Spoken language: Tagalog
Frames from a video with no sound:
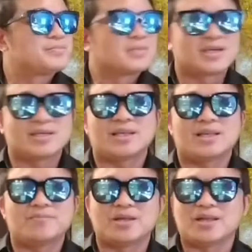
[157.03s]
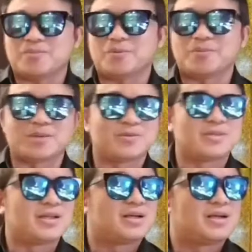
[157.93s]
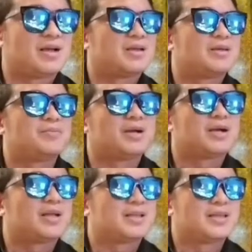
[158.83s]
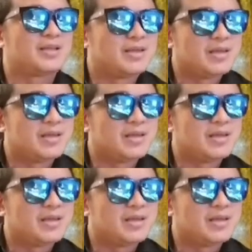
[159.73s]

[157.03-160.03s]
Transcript: Kasi love na love ko manood ng uh, yung mga ganyan.